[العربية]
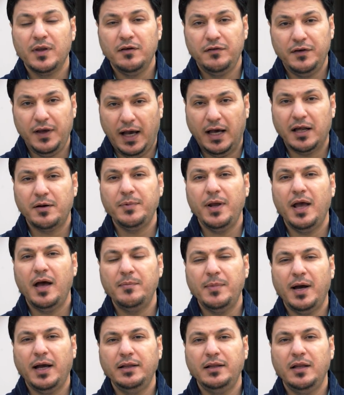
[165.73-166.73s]
في حربها
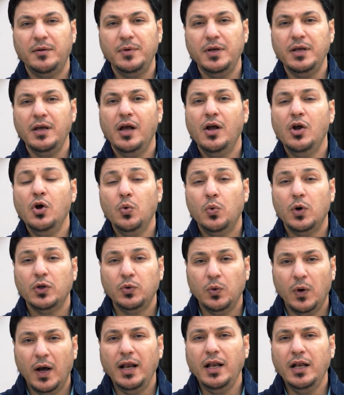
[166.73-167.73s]
مع النبي
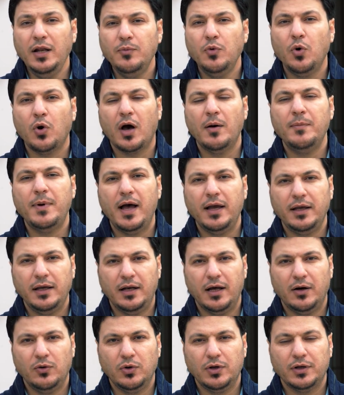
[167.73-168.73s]
وتؤلب
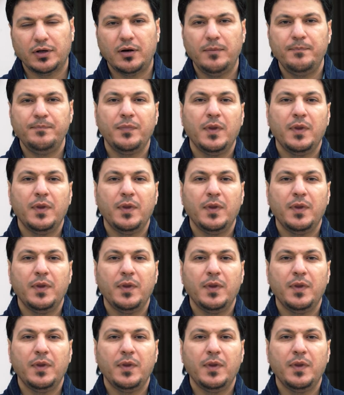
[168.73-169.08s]
قبائل اخرى.